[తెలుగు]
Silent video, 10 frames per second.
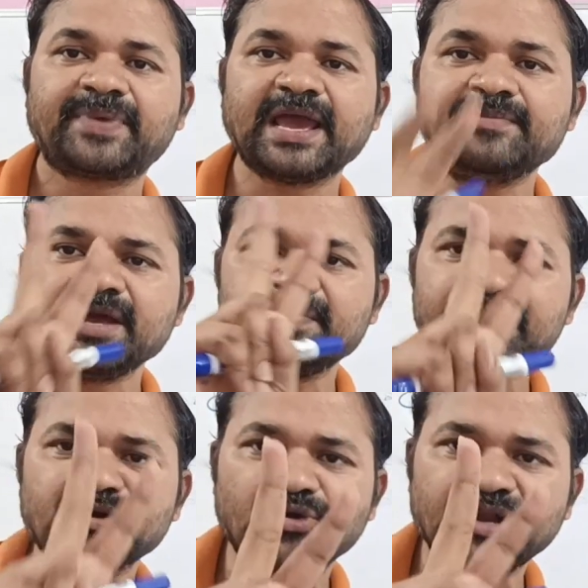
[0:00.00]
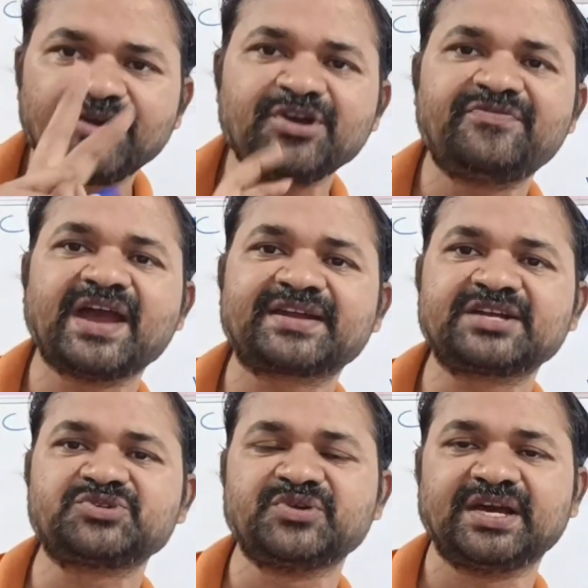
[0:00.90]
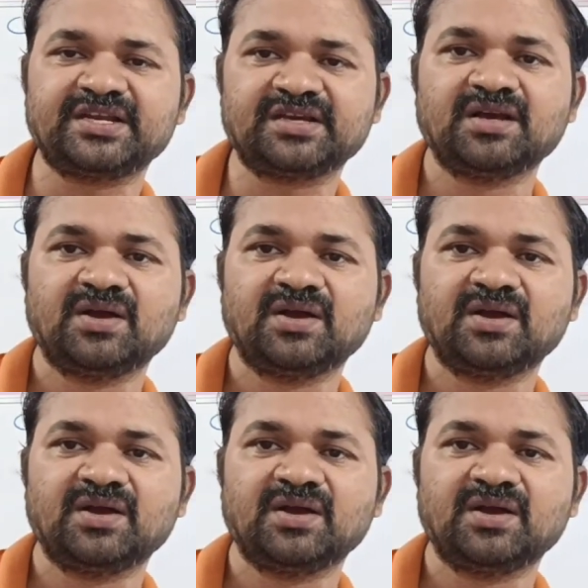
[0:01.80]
ప్రైమ్ నెంబర్కి రెండే రెండు ఫ్యాక్టర్స్ ఉండాలి